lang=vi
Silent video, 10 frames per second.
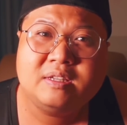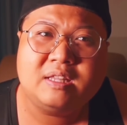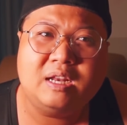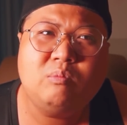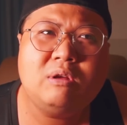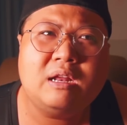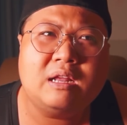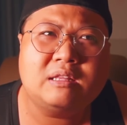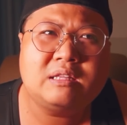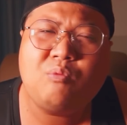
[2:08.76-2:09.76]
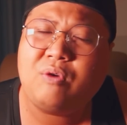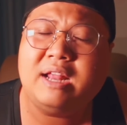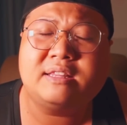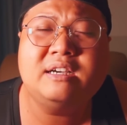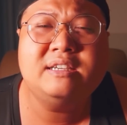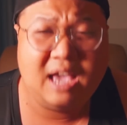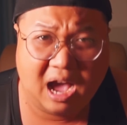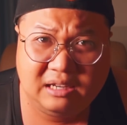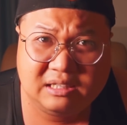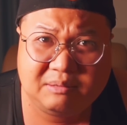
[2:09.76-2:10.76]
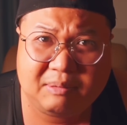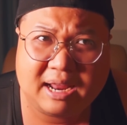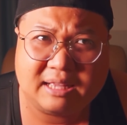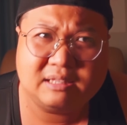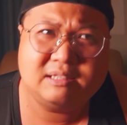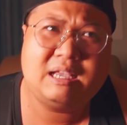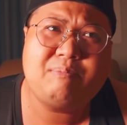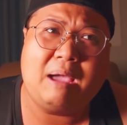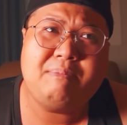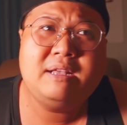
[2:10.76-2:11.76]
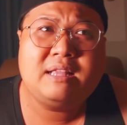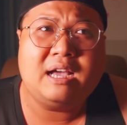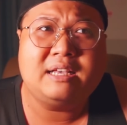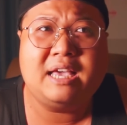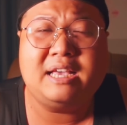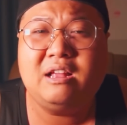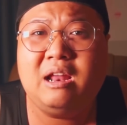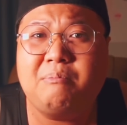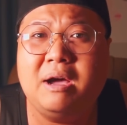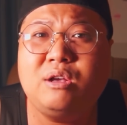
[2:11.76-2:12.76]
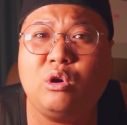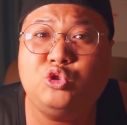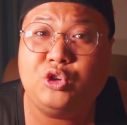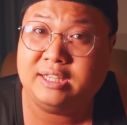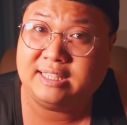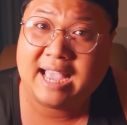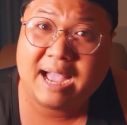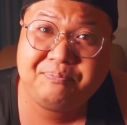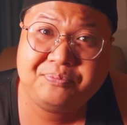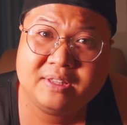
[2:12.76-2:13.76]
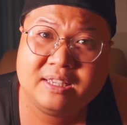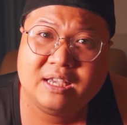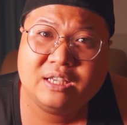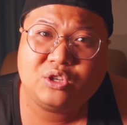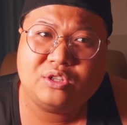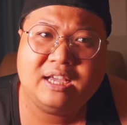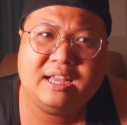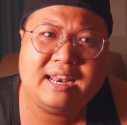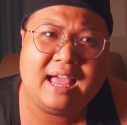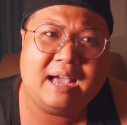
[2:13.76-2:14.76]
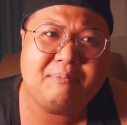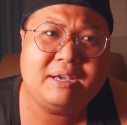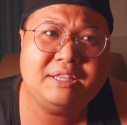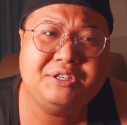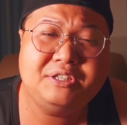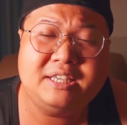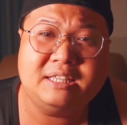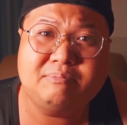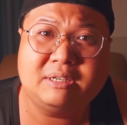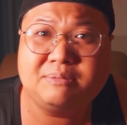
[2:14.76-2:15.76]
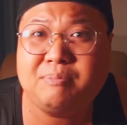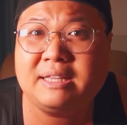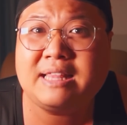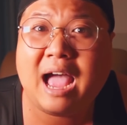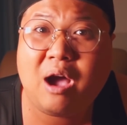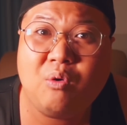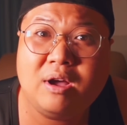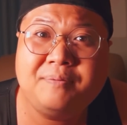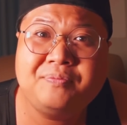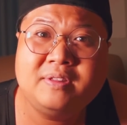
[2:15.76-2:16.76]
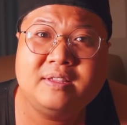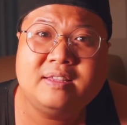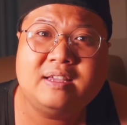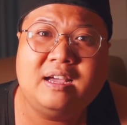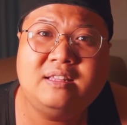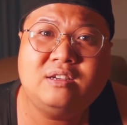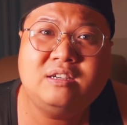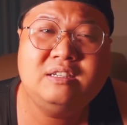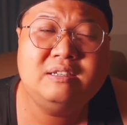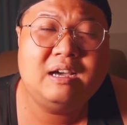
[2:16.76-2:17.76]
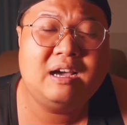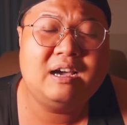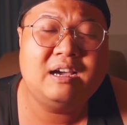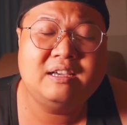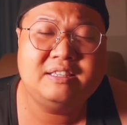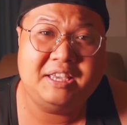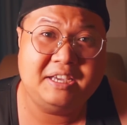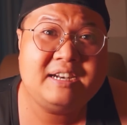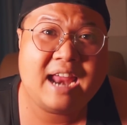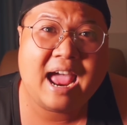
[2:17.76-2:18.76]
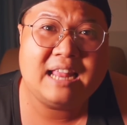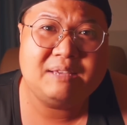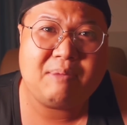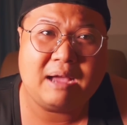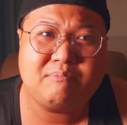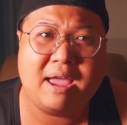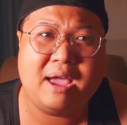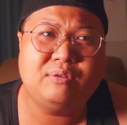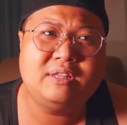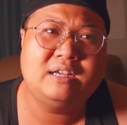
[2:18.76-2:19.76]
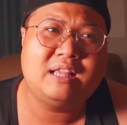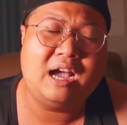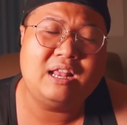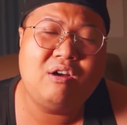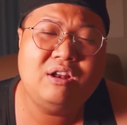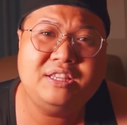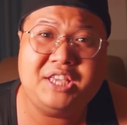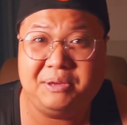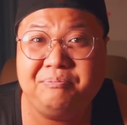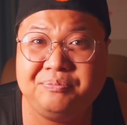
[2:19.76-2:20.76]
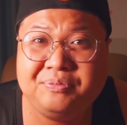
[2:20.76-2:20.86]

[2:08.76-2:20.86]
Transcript: thì lúc đó là không phải là tân giỡn nữa mà là các bạn biết cái thời kỳ đó là mới có truyền hình cáp cho nên là mấy cái chương trình mà smackdown á đó, à, nó cứ uh, diễn ra thì bạn bè của tân thời đó nó nhiễm